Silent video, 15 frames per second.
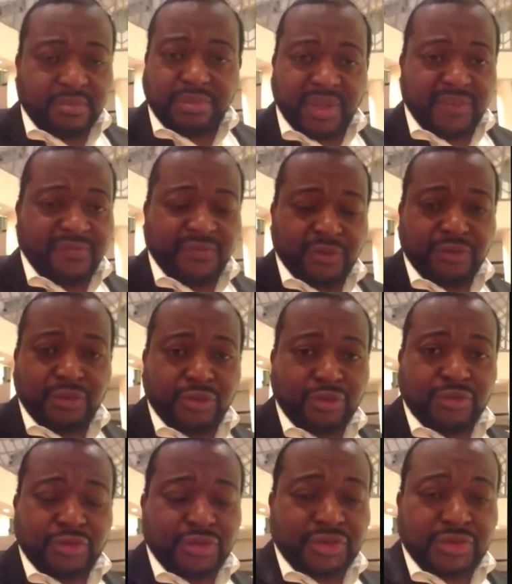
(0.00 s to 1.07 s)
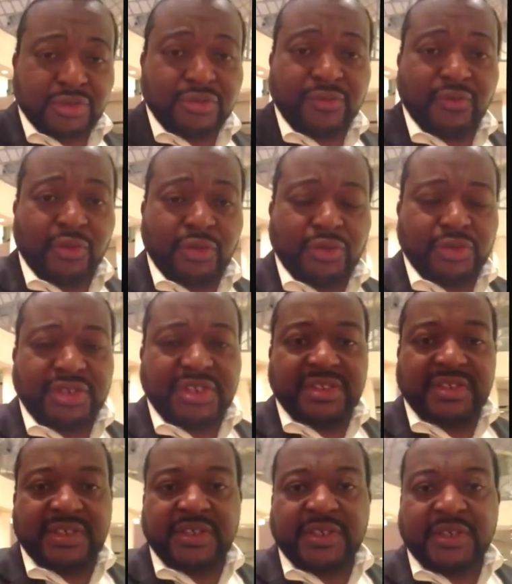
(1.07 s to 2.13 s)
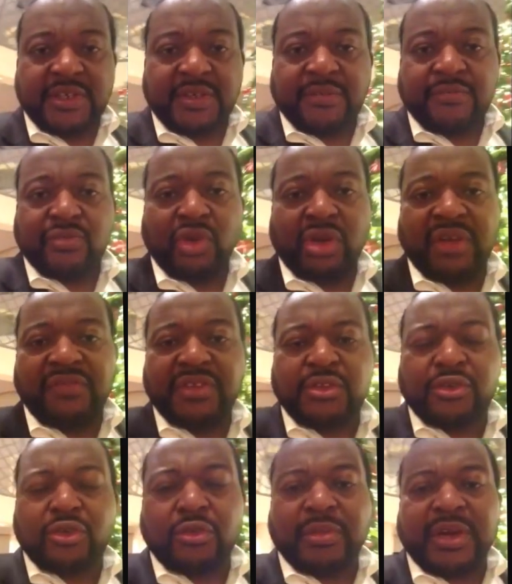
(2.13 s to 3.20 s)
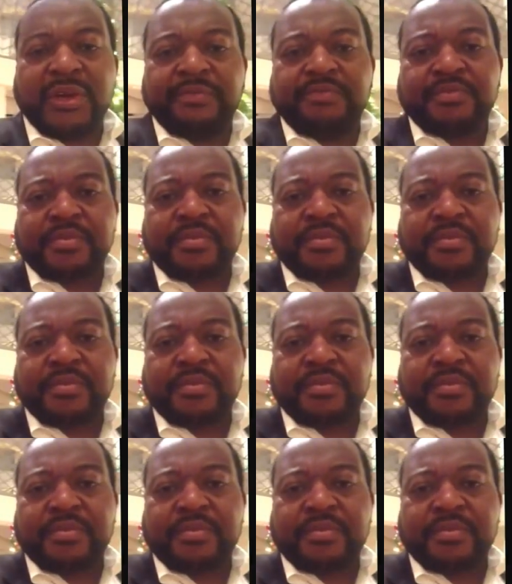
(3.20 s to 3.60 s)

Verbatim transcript: bref, de tout ce que nous venons de citer dans la ville de Goma.